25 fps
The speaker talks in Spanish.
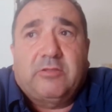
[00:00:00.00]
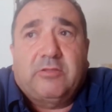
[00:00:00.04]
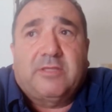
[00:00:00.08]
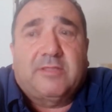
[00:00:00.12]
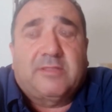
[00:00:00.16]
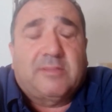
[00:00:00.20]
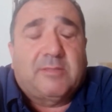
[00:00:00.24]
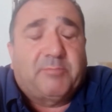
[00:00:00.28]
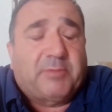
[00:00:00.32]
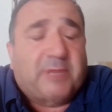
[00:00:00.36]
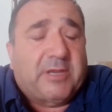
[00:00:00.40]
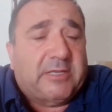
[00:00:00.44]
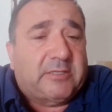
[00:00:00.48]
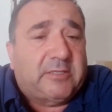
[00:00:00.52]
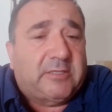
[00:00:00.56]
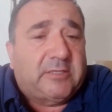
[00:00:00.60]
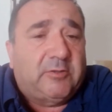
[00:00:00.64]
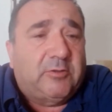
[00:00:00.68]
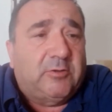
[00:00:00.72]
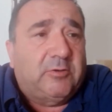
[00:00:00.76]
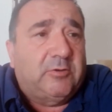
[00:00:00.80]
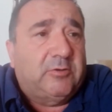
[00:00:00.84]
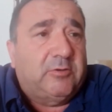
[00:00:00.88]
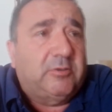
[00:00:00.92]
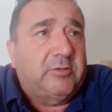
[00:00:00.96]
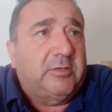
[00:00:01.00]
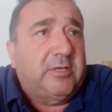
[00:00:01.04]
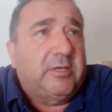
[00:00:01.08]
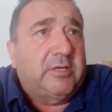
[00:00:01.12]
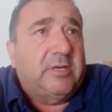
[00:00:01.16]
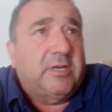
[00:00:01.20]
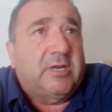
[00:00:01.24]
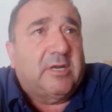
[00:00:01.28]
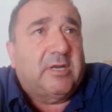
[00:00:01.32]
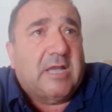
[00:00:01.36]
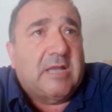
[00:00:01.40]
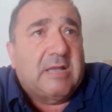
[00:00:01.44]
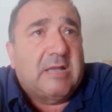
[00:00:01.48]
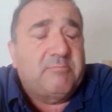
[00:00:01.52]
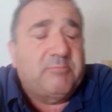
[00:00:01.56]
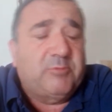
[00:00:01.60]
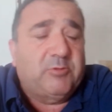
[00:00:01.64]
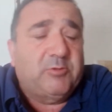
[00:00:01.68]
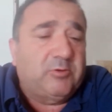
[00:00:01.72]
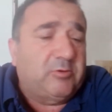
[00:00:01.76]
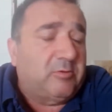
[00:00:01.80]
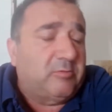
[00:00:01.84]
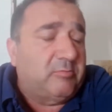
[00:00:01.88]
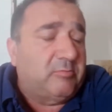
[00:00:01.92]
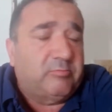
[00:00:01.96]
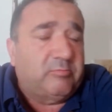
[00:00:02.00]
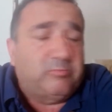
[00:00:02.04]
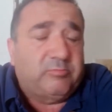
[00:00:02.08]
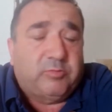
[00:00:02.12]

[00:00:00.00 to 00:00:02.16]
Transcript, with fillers: de repartidor, en el campo, pues,